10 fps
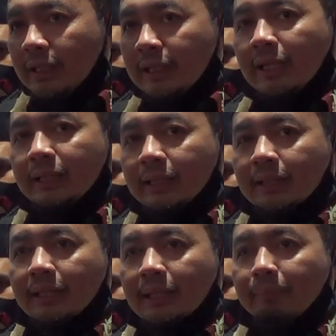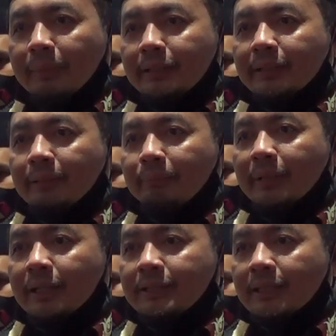Ini adalah tahapan yang
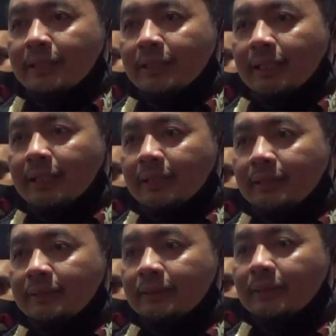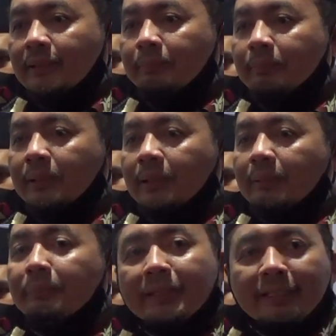biasanya
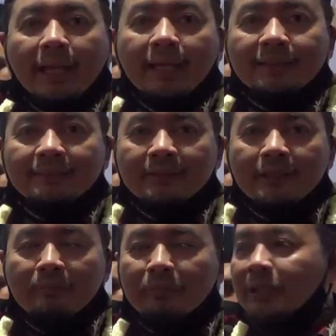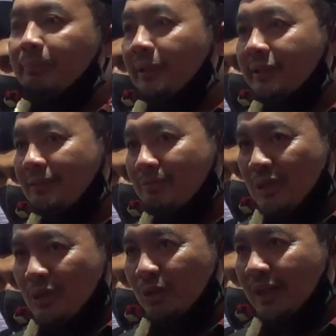apa meriah melibatkan
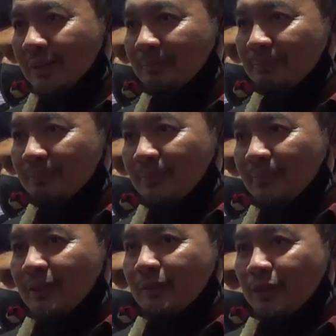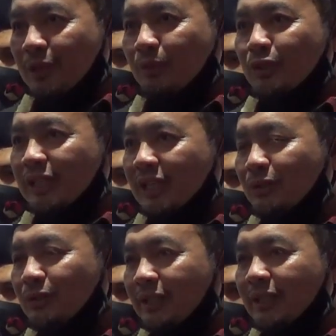banyak orang. Meskipun sekarang
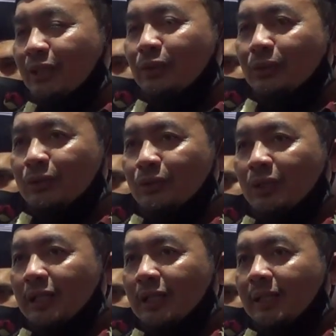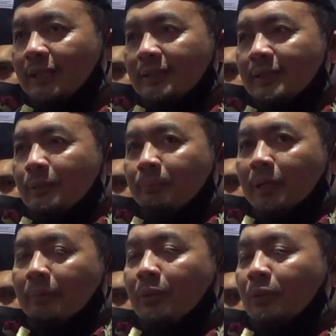sudah diatur soal
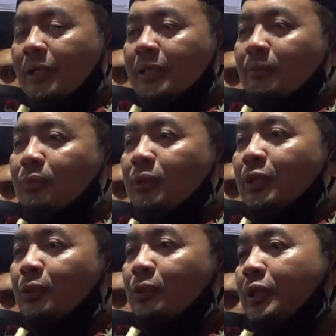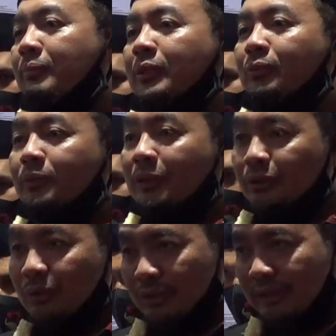berapa orang yang boleh ikut berapa umum
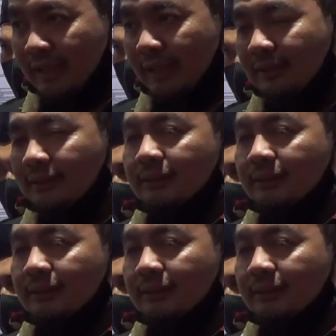seterusnya,